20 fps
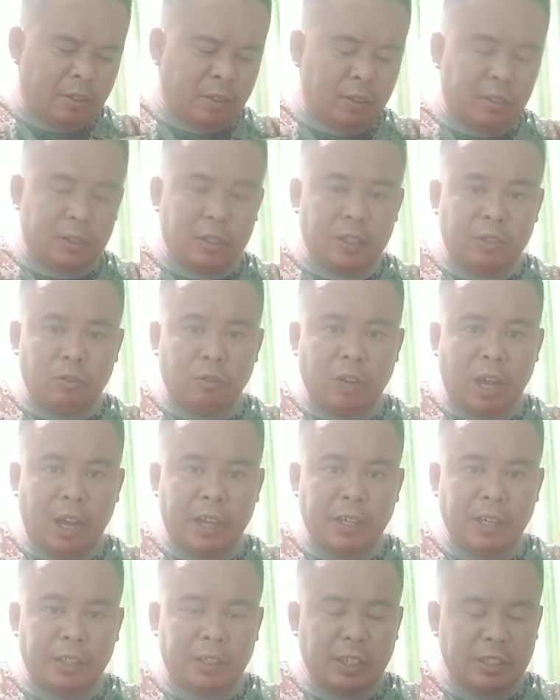yes
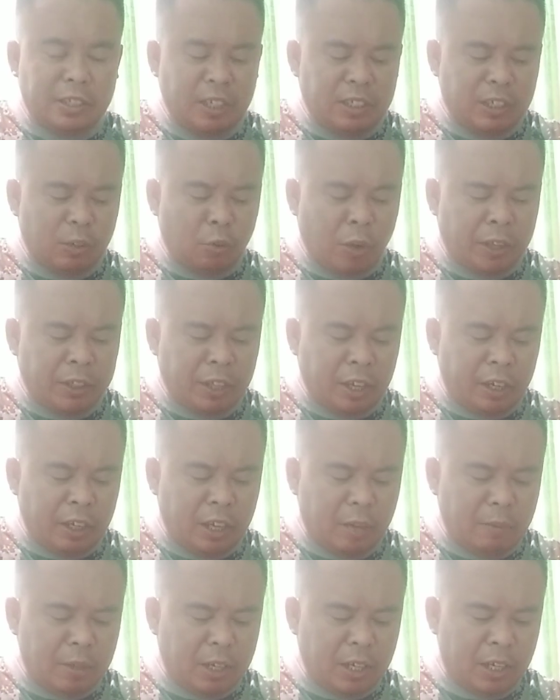unahin natin dyan sa quiet
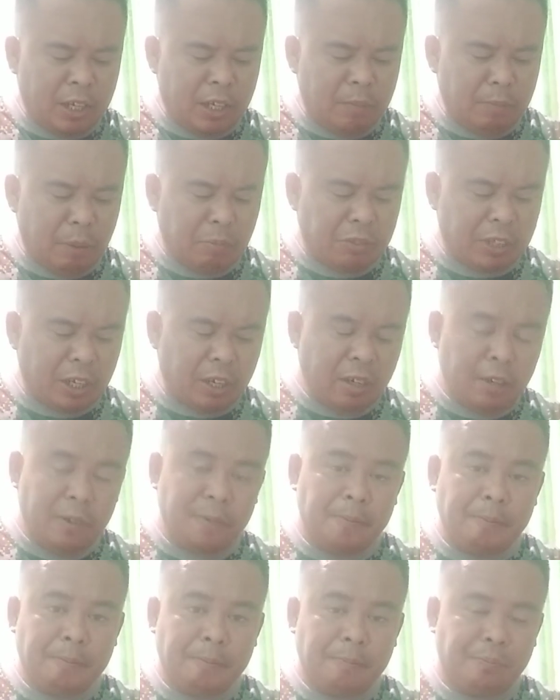area mga ma'am sir
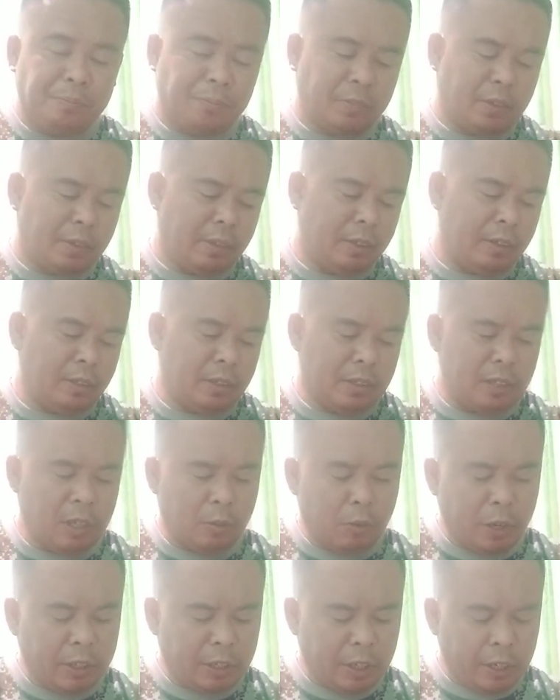sa
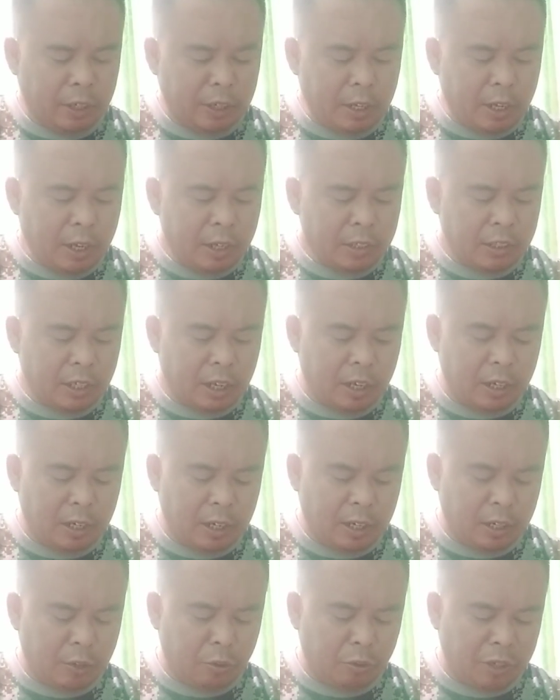quiet area
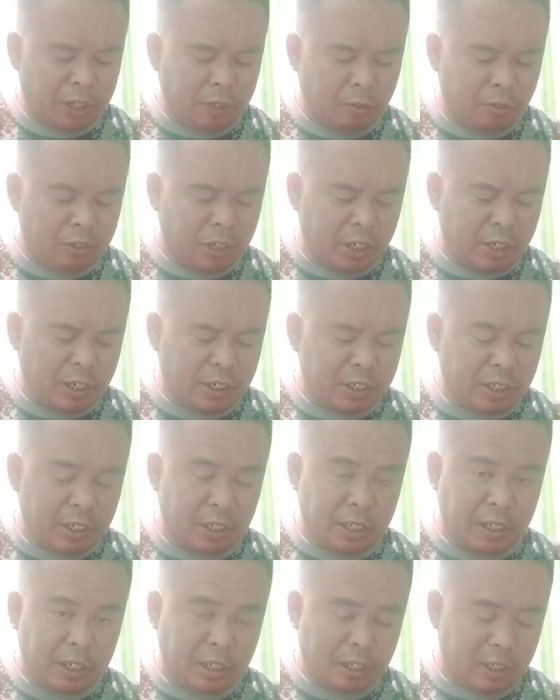sa lodi ko dyan na si
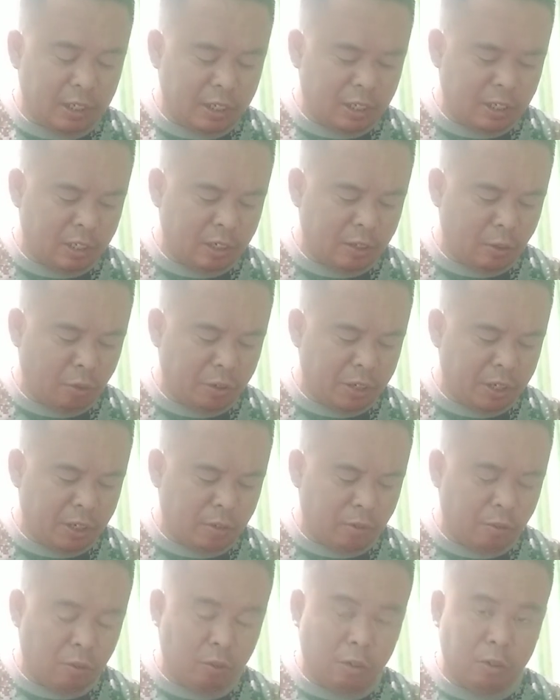lodi
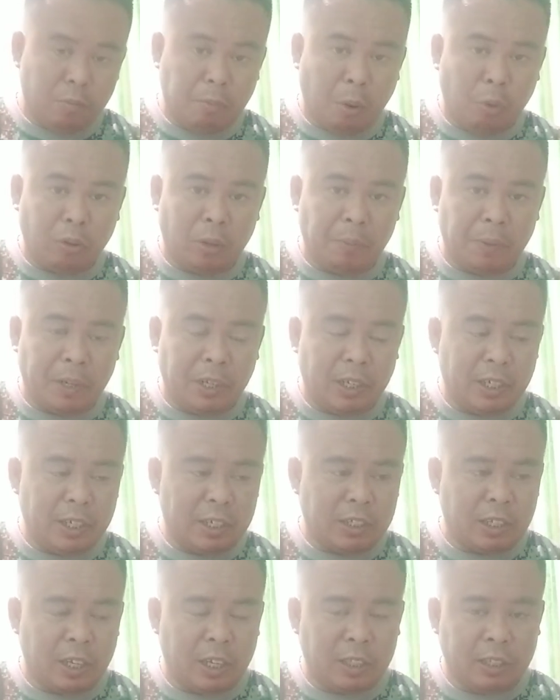ko pauna padilya
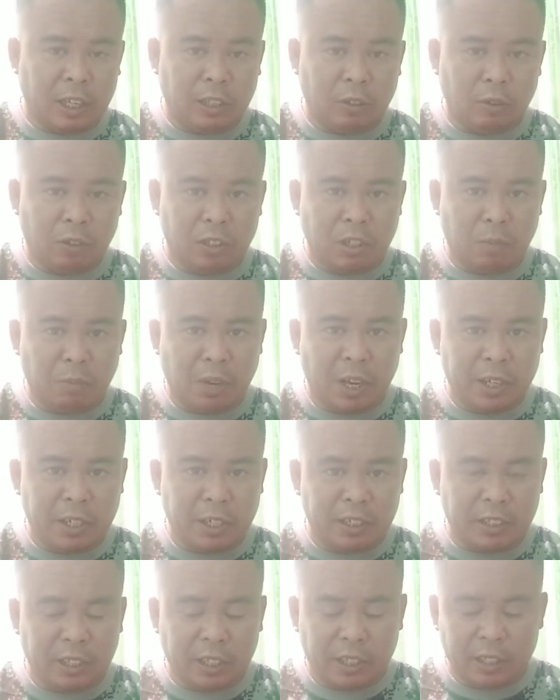sa tatlong kasamahan
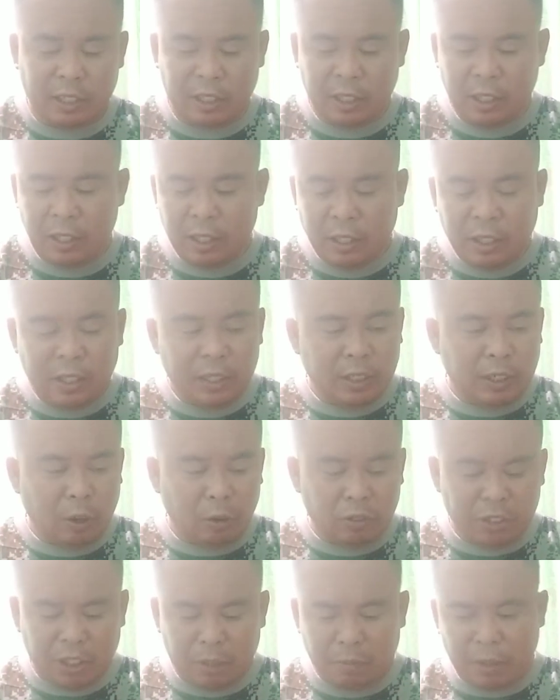niya si
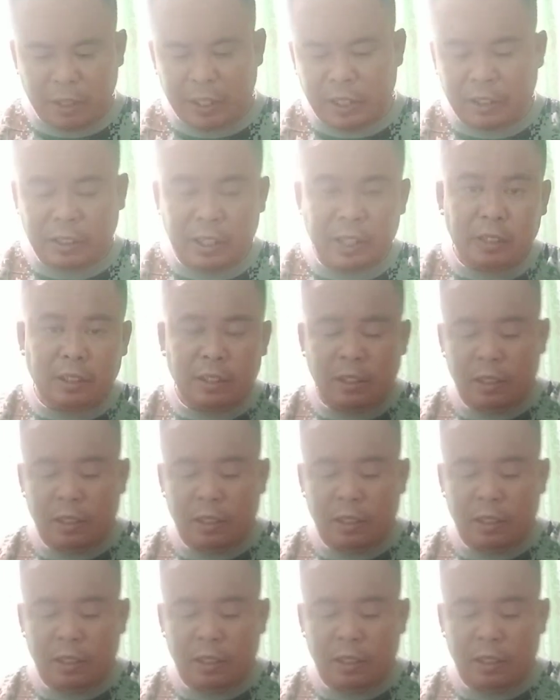ikaw, Jima Gitgit.